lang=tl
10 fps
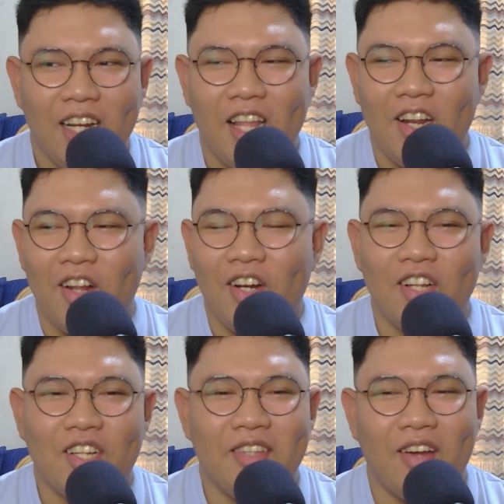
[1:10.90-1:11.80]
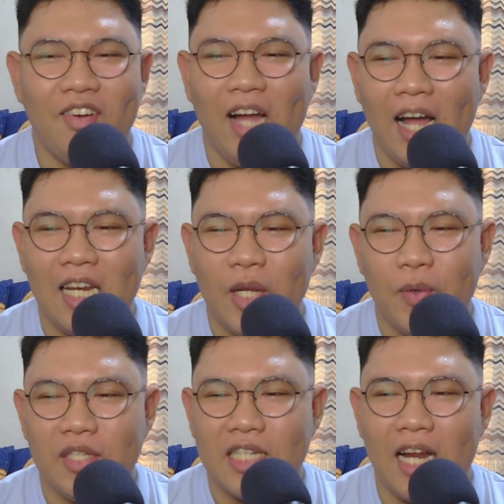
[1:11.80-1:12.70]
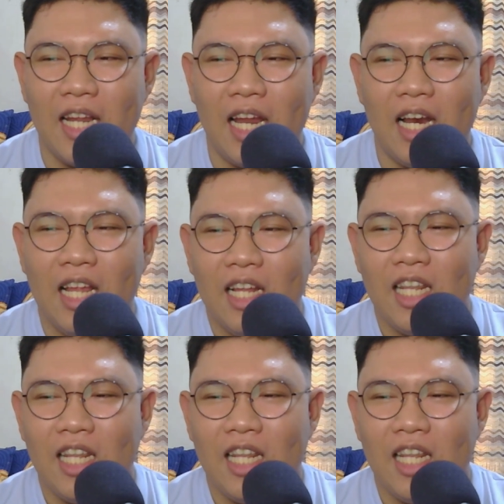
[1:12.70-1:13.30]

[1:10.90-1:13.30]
Nanonood kasi ako ng Aliw channel.